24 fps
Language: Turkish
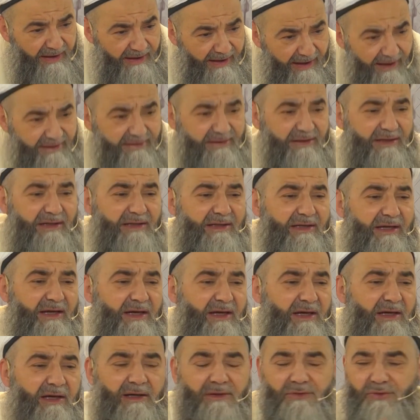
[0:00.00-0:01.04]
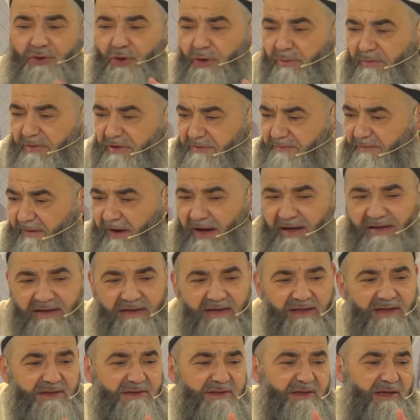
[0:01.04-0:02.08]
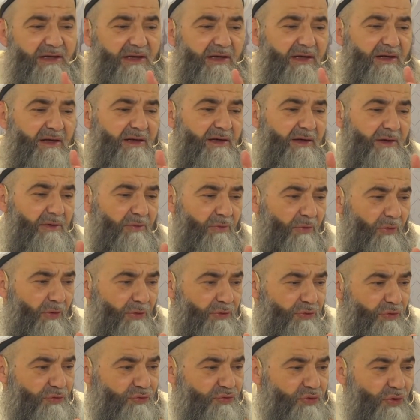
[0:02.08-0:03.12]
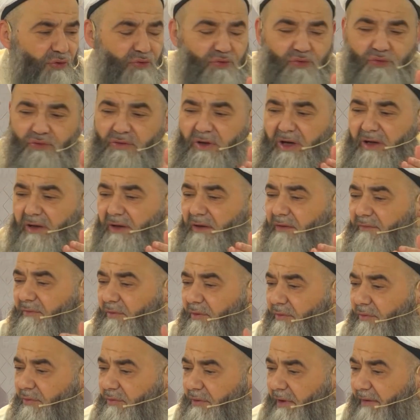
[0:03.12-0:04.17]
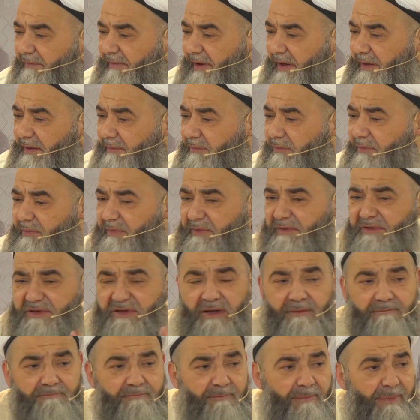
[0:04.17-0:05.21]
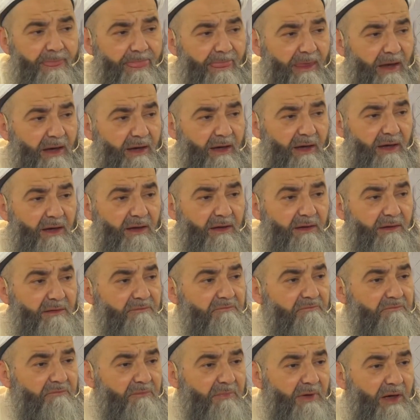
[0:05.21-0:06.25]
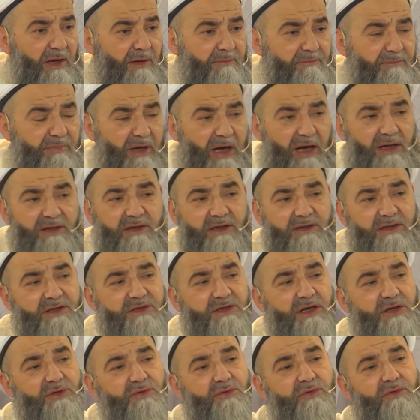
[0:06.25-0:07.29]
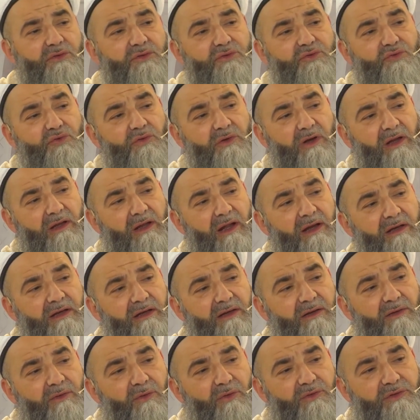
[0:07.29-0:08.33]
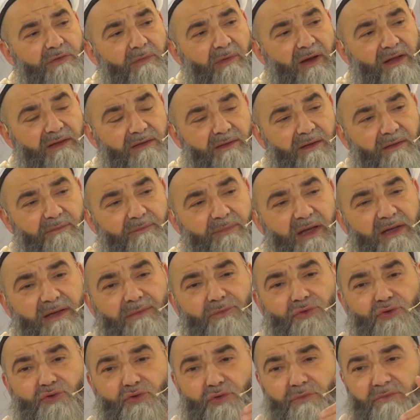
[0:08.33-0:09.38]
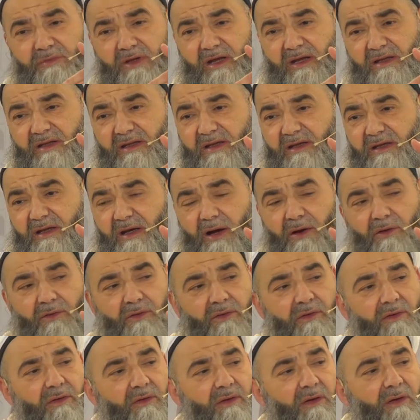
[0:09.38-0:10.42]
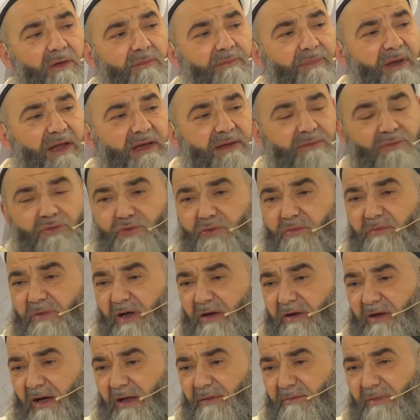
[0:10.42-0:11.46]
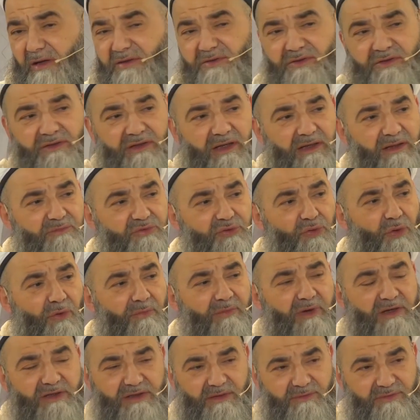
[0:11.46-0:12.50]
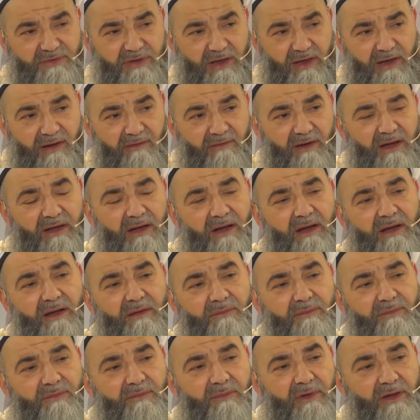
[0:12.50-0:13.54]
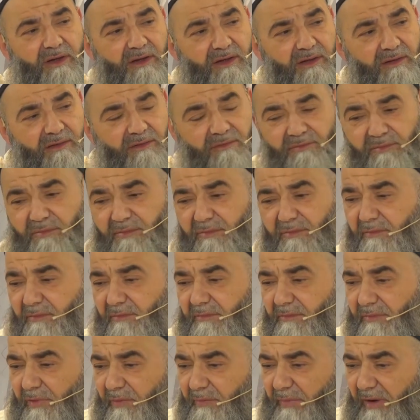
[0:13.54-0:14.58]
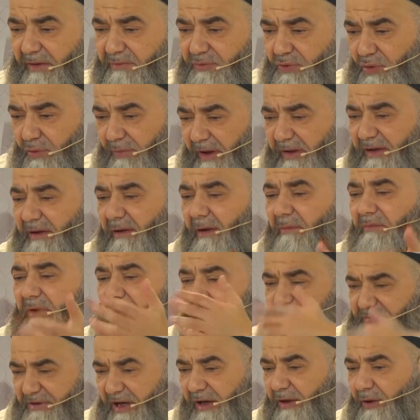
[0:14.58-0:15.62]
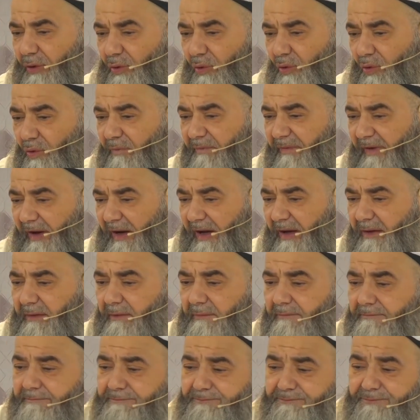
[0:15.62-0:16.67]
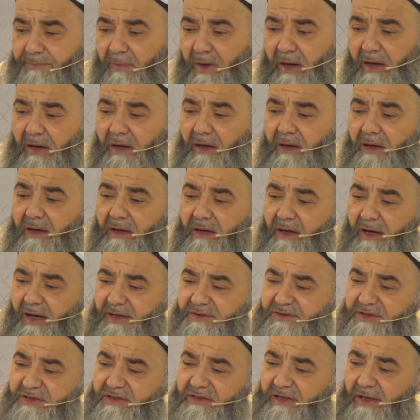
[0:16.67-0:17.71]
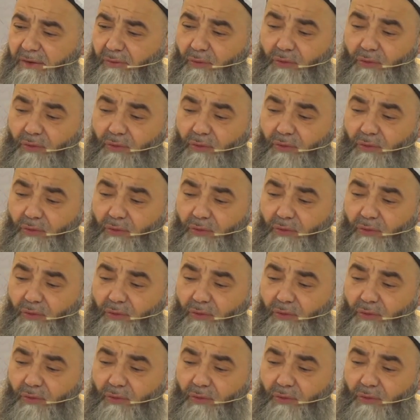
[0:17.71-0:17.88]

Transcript: edildi. Çünkü biz faniyiz. Onun çocuğuna e, e, efendim biz e, bir arkadaşa şuraları o zaman benim üstümdeydi. Ya benim üstümde kalmasın dedim işte 15-20 sene evvel. E, bir bak çünkü ben devamlı hapse giriyorum falan. E, hacizler